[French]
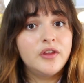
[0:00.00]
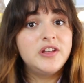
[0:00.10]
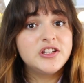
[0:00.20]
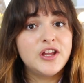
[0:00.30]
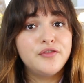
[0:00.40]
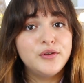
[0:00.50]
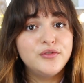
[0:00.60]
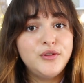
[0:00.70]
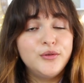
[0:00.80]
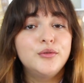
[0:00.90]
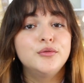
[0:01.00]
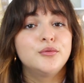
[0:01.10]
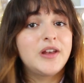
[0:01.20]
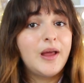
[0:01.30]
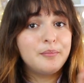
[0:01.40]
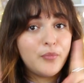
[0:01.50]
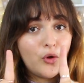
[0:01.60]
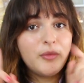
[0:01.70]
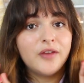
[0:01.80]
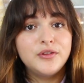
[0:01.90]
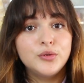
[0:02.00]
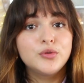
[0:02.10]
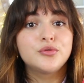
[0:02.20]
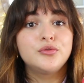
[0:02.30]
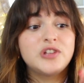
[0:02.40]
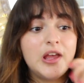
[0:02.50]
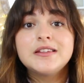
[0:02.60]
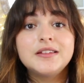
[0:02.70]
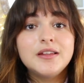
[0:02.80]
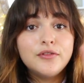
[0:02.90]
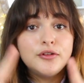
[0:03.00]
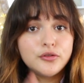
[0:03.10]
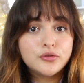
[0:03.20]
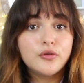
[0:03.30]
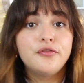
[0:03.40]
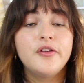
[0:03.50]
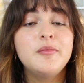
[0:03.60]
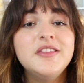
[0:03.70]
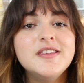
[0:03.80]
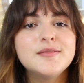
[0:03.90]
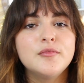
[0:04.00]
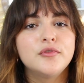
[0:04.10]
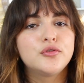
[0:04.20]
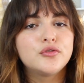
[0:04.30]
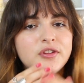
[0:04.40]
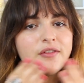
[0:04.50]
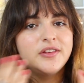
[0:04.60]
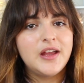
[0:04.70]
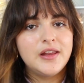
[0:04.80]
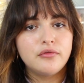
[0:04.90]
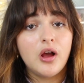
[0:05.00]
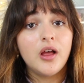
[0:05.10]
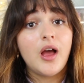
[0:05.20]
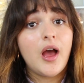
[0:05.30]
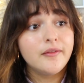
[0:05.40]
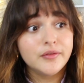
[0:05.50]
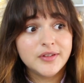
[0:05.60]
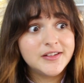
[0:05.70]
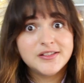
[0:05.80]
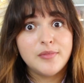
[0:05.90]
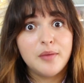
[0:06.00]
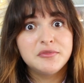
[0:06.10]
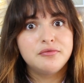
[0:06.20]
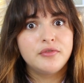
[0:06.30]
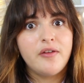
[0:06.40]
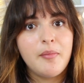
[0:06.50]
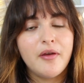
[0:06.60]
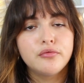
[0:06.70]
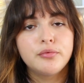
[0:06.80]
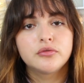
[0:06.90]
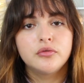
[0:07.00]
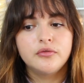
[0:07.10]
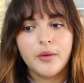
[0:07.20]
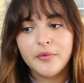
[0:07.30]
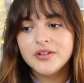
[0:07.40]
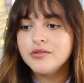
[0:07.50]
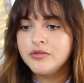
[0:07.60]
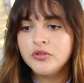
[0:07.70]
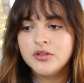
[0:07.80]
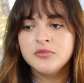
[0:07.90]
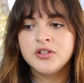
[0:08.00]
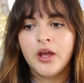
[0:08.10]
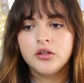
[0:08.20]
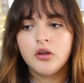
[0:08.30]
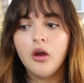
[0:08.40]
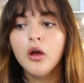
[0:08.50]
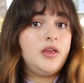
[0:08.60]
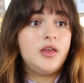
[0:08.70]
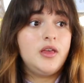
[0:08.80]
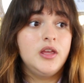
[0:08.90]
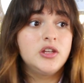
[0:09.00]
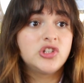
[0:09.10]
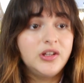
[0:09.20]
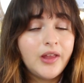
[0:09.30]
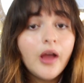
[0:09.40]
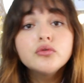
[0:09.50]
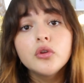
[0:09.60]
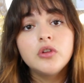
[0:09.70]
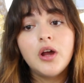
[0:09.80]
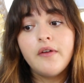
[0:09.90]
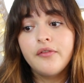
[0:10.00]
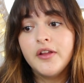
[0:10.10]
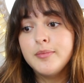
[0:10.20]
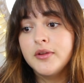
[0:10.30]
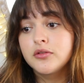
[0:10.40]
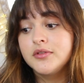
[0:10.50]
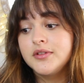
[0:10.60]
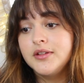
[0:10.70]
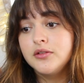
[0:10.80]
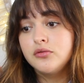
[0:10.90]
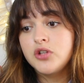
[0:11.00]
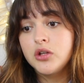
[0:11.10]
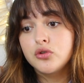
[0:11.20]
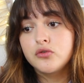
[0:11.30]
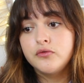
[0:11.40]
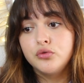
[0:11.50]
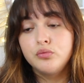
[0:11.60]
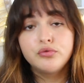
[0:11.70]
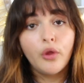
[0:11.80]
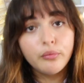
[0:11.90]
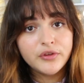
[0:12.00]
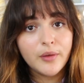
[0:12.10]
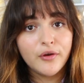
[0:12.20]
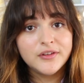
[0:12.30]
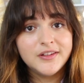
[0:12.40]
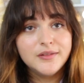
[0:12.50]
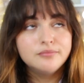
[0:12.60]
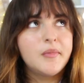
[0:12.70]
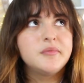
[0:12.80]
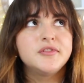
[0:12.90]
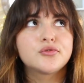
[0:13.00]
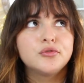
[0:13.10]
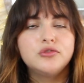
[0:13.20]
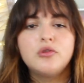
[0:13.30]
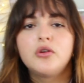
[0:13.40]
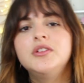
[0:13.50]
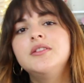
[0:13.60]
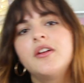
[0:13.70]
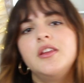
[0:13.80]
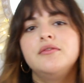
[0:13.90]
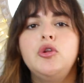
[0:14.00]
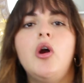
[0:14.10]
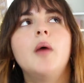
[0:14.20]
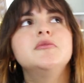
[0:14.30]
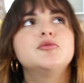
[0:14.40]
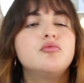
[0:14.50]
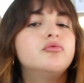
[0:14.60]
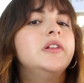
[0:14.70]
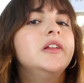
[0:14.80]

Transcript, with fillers: vous avais déjà fait une vidéo, donc la première vidéo sur ce sujet, c'était une vidéo sur le féminisme que je vous invite à aller voir avant celle-ci même si vous ne l'avez pas vue parce que vraiment c'est une vidéo qui me tient à cœur. Et j'étais très contente de l'avoir faite parce que c'est des sujets que je veux de plus en plus aborder, même si je continue à côté de faire des vidéos un petit peu plus